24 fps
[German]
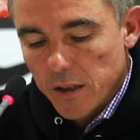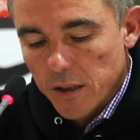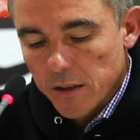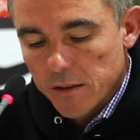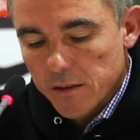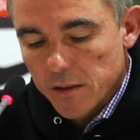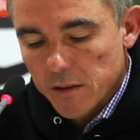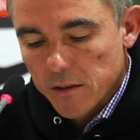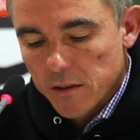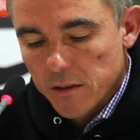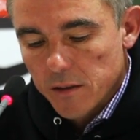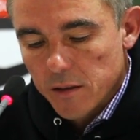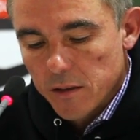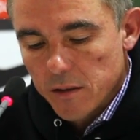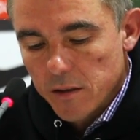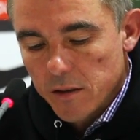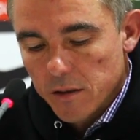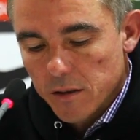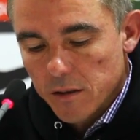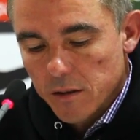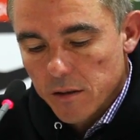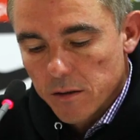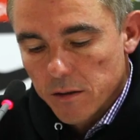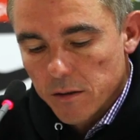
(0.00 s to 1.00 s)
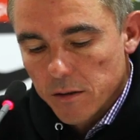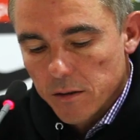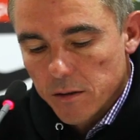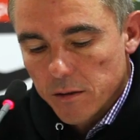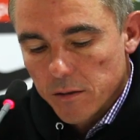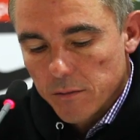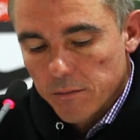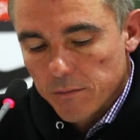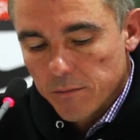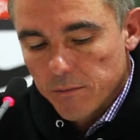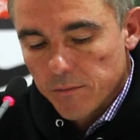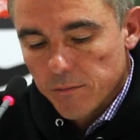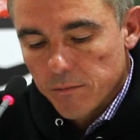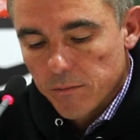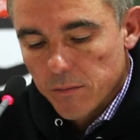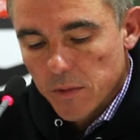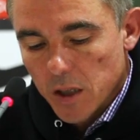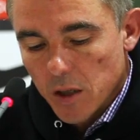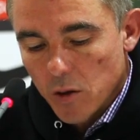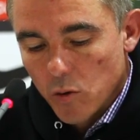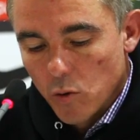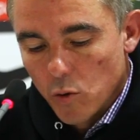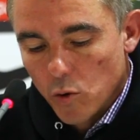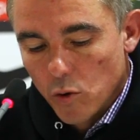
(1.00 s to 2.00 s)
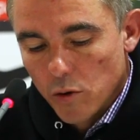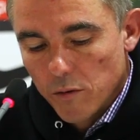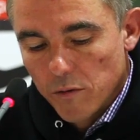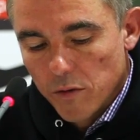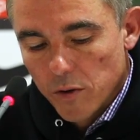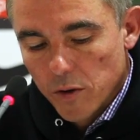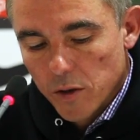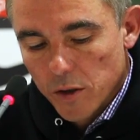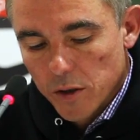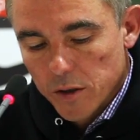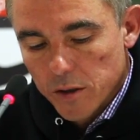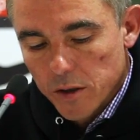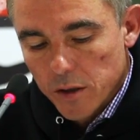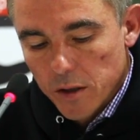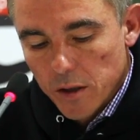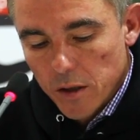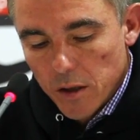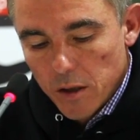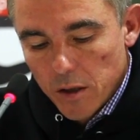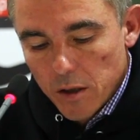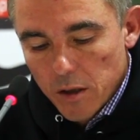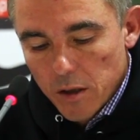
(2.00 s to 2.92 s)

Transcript: dass er sich äh, ähm, erholen wird.